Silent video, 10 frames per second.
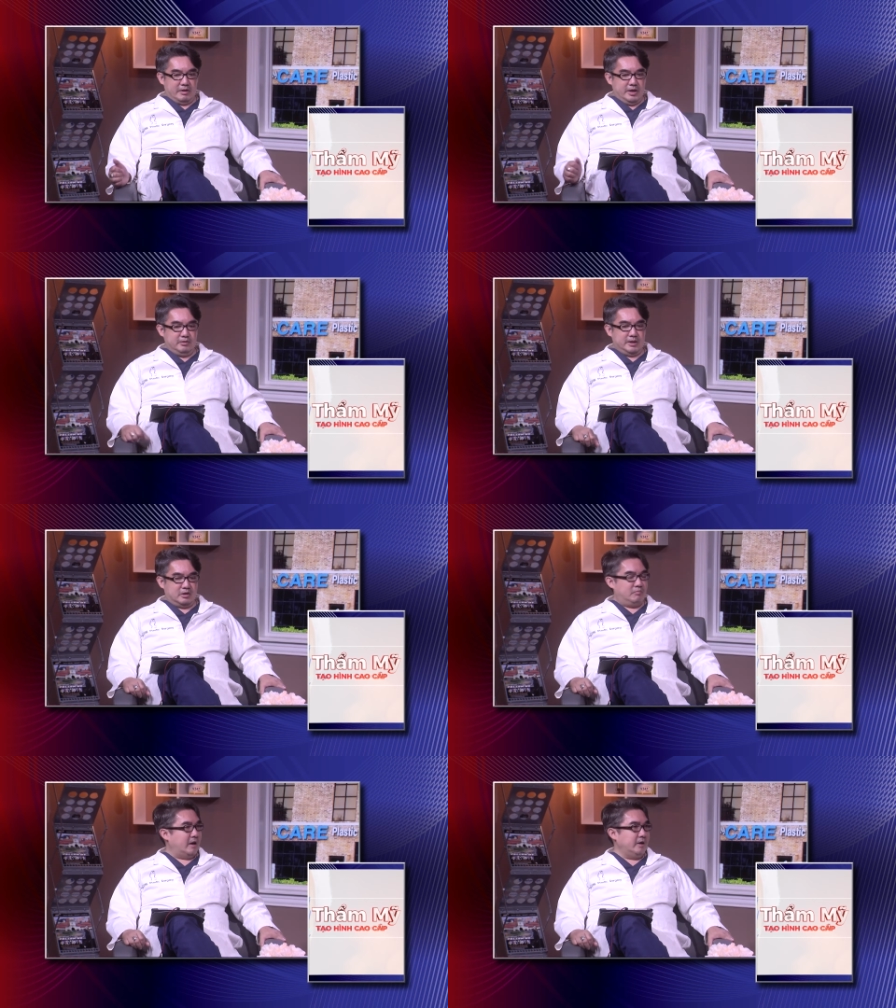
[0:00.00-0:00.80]
hiếu thì
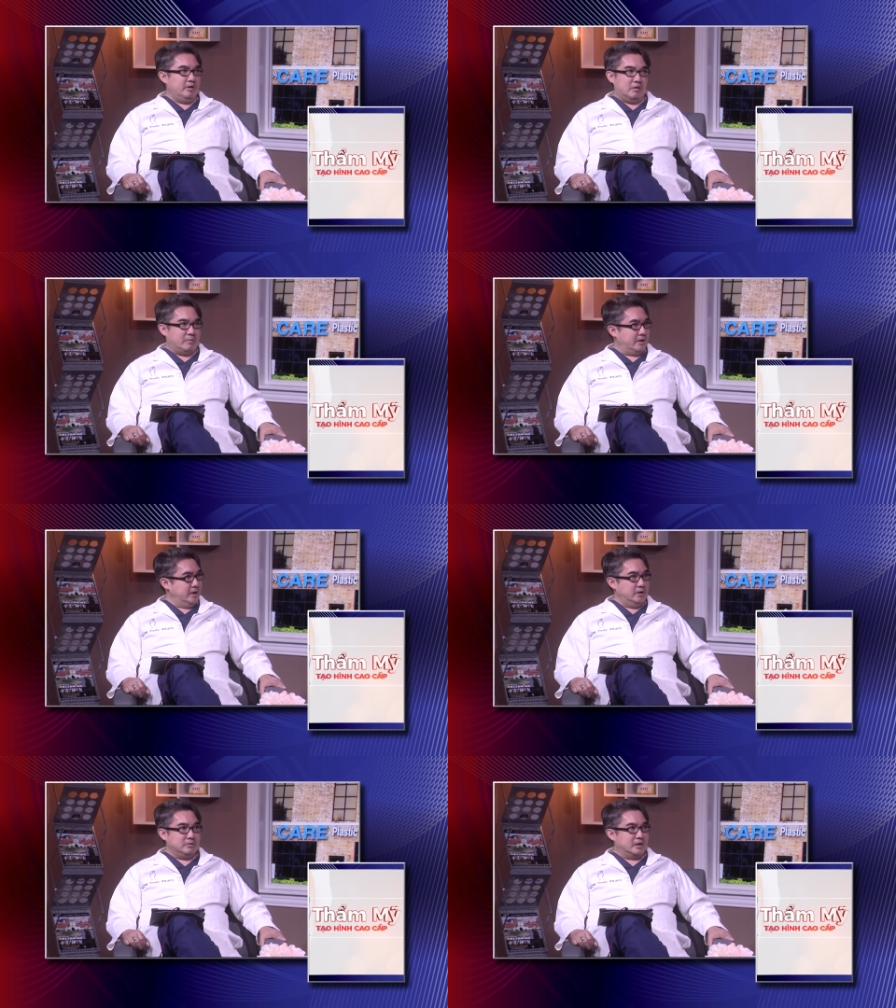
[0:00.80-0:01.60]
cũng báo yêu không báo
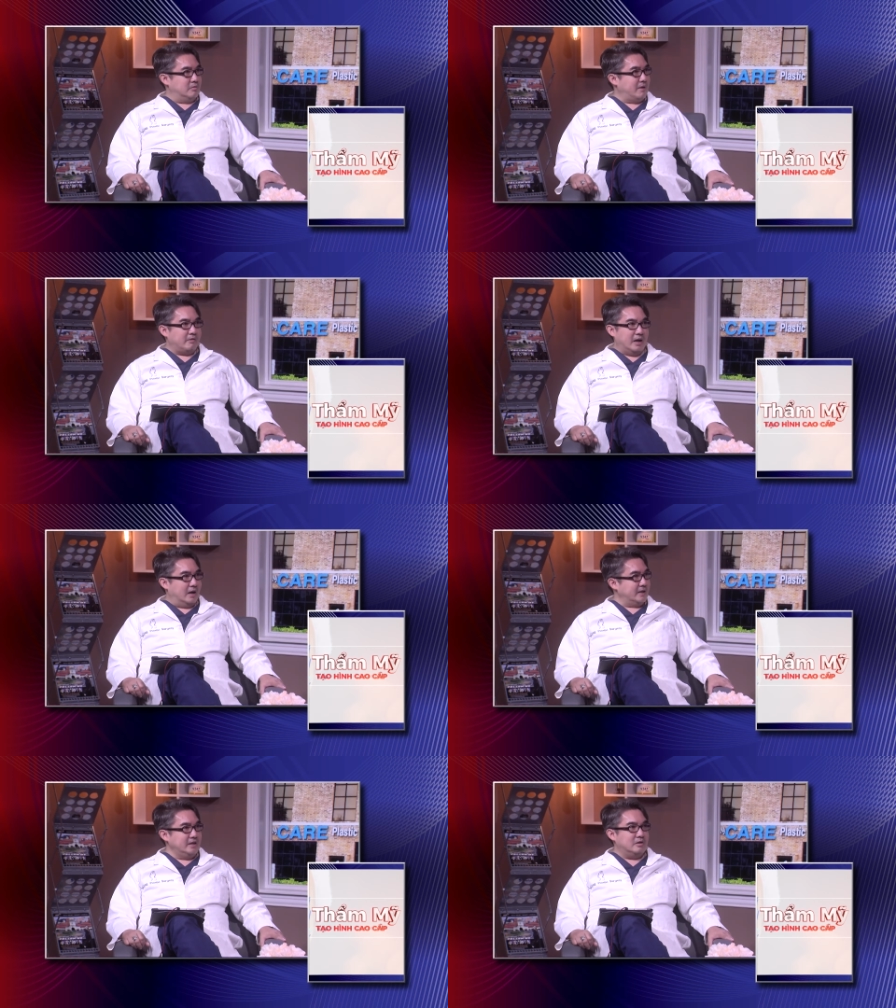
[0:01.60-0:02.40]
yêu thì cũng báo
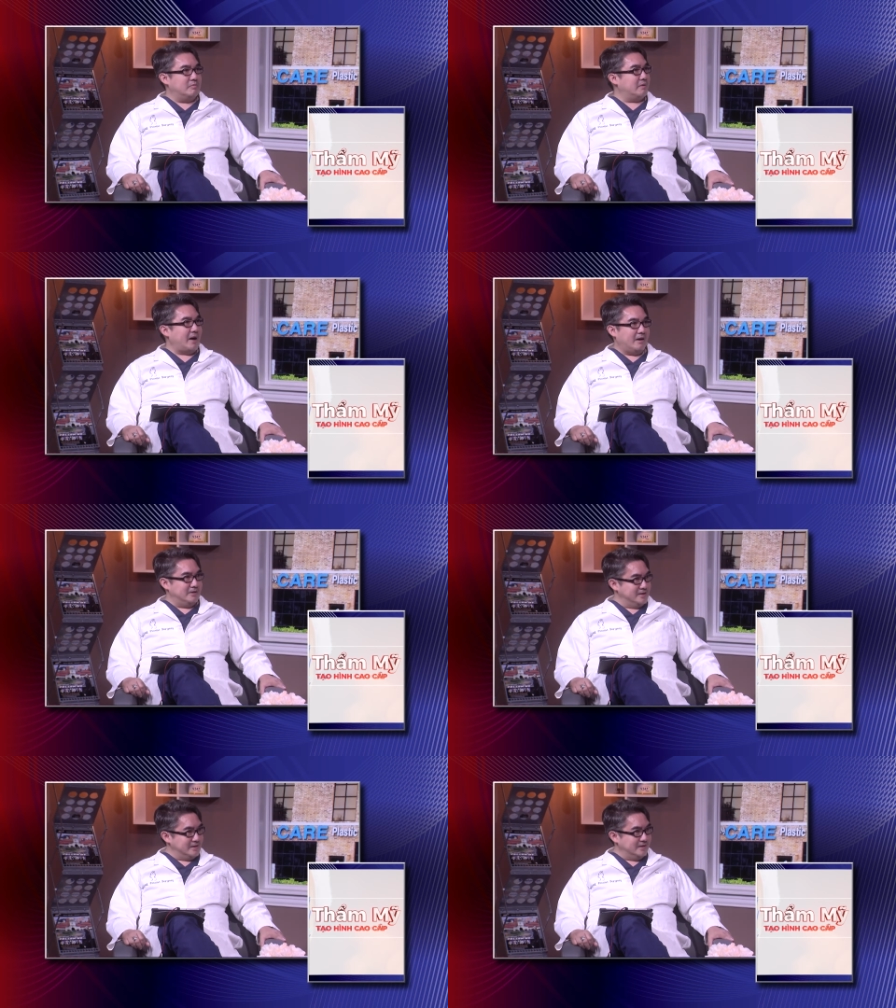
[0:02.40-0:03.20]
nợ cái gì cũng báo báo
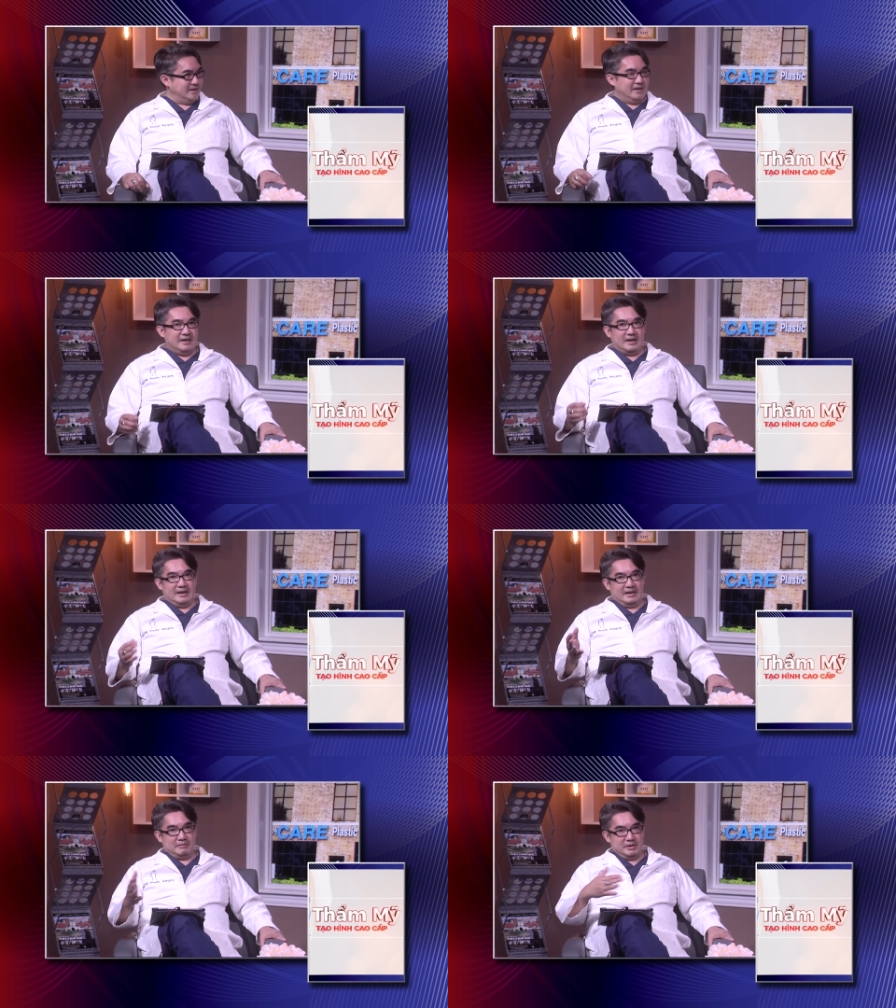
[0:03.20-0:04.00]
hết trơn đó
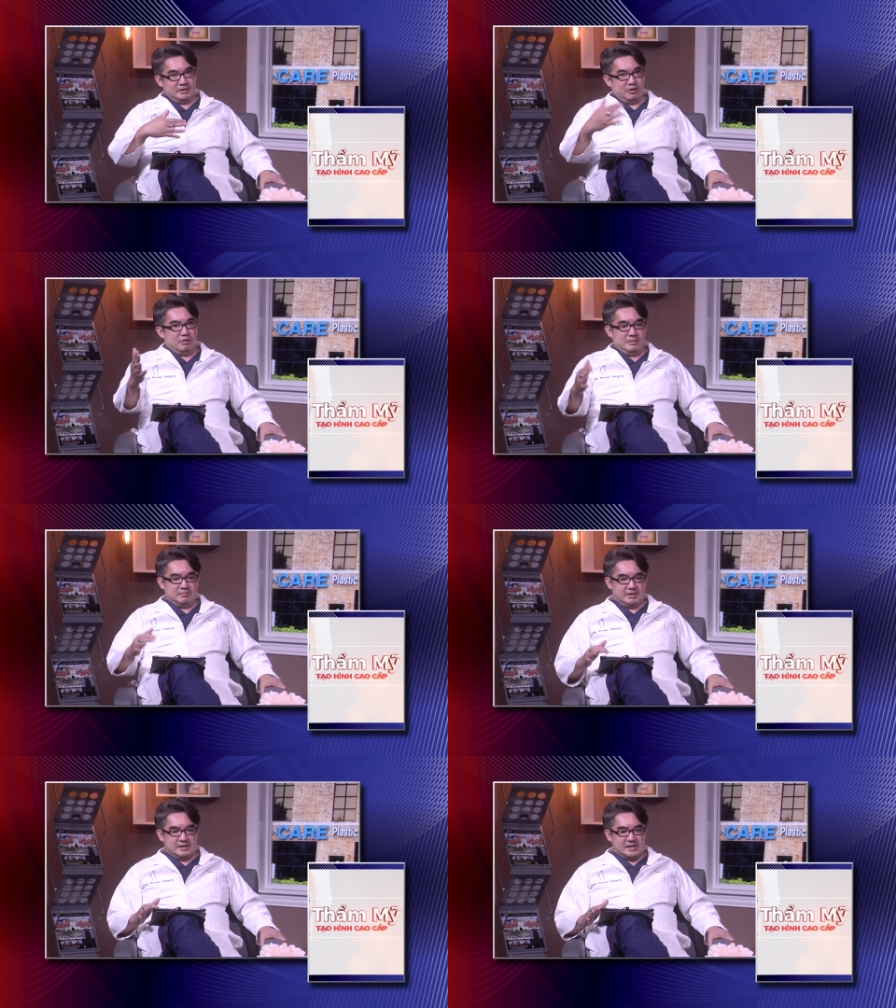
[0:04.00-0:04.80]
thành ra mình cố
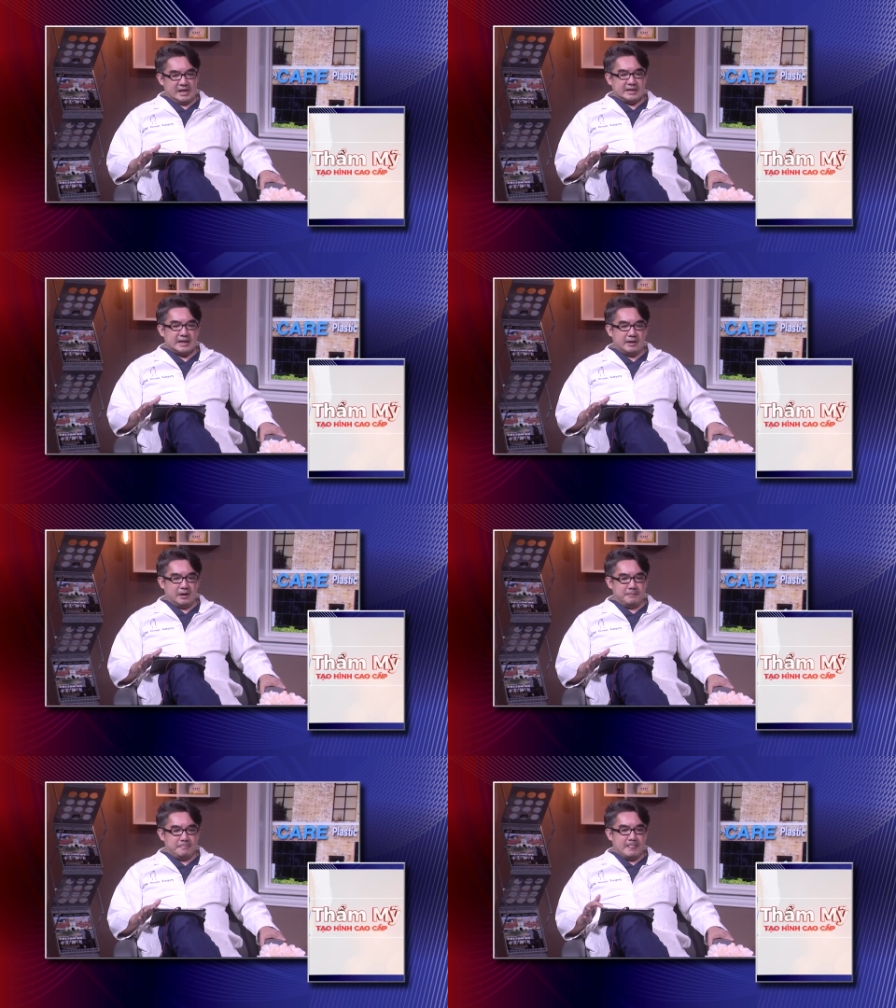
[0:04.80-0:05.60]
mình mình tránh cái đó
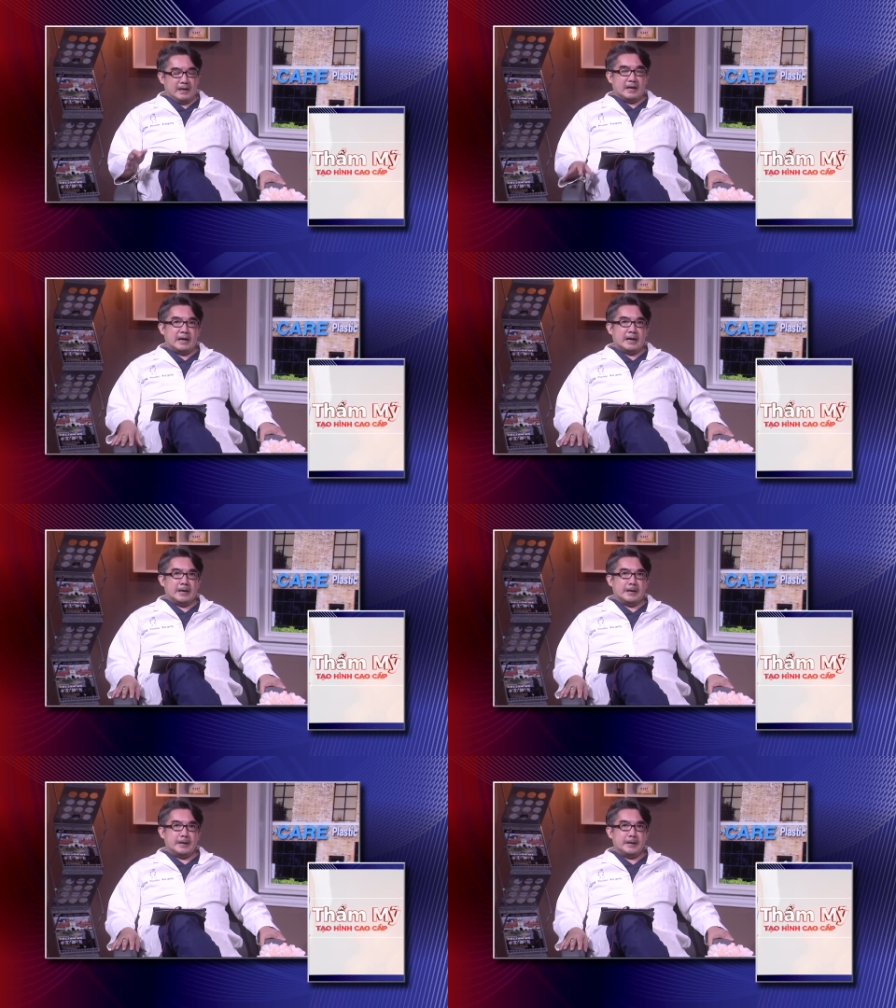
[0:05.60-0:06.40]
yeah. Dạ
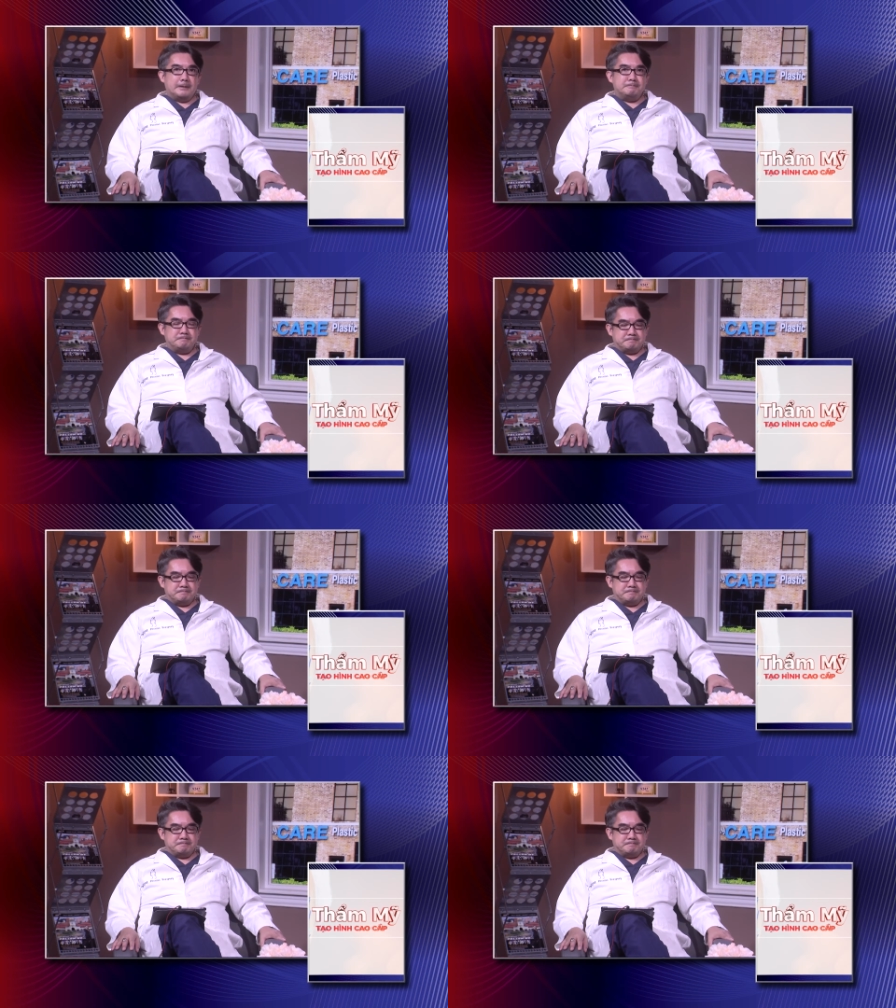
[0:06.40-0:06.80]
uh,